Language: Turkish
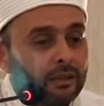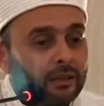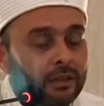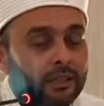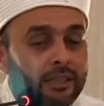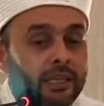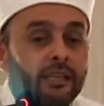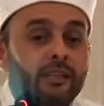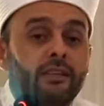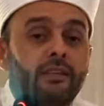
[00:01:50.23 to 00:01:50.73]

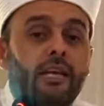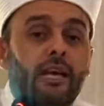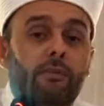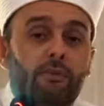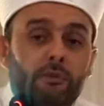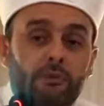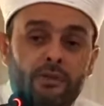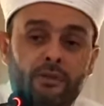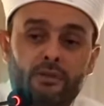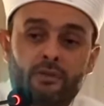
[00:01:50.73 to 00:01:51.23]
Yarın
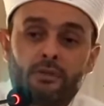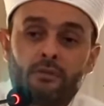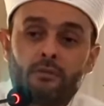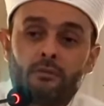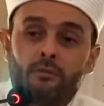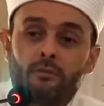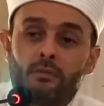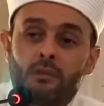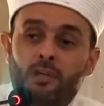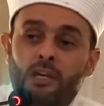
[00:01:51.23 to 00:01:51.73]
hepimiz
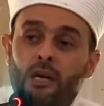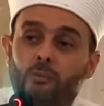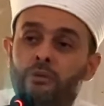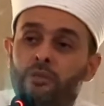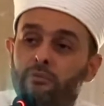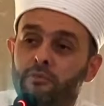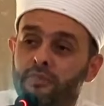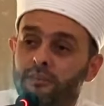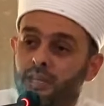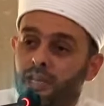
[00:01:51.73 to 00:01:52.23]

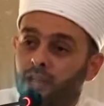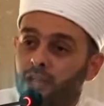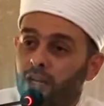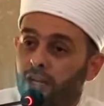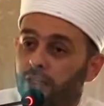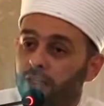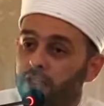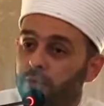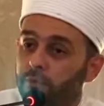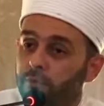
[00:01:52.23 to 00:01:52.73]
kabrimizden
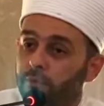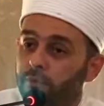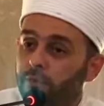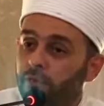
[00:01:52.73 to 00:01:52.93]
kalkıp